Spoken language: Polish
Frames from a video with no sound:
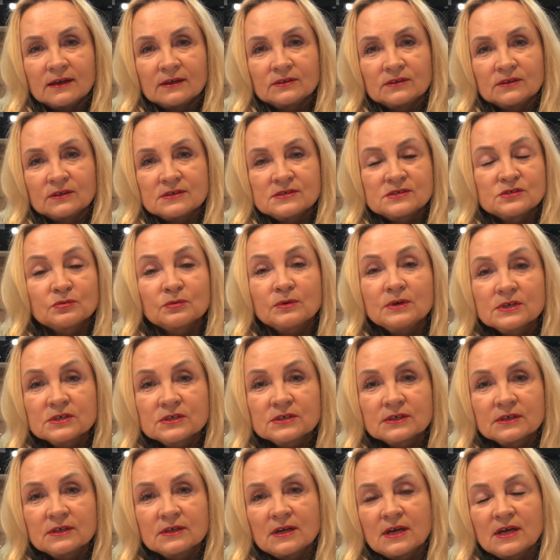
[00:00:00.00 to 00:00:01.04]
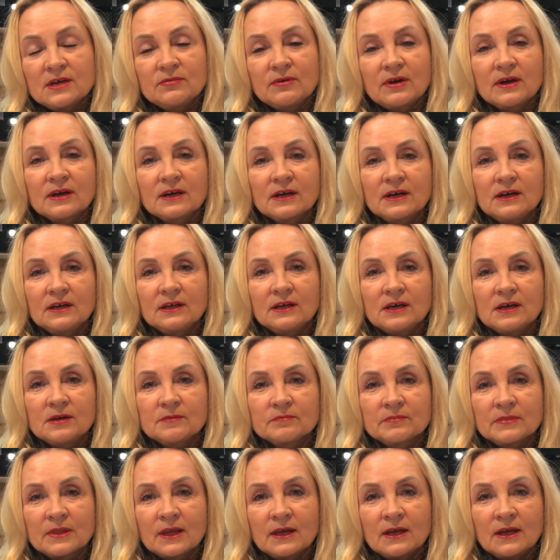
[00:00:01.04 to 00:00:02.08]
gdy e, słyszy Ewangelię,
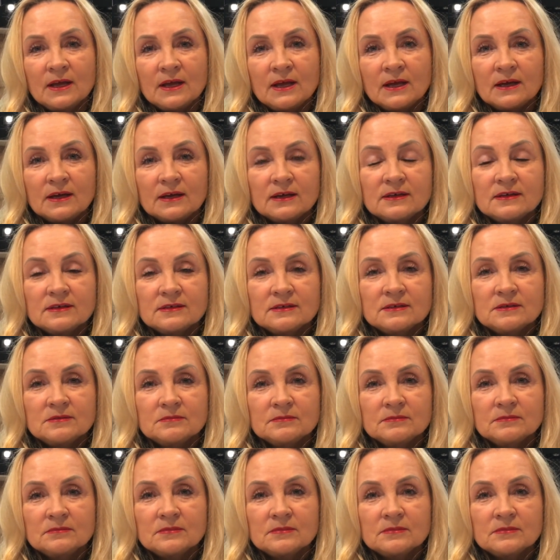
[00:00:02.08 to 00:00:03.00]
e,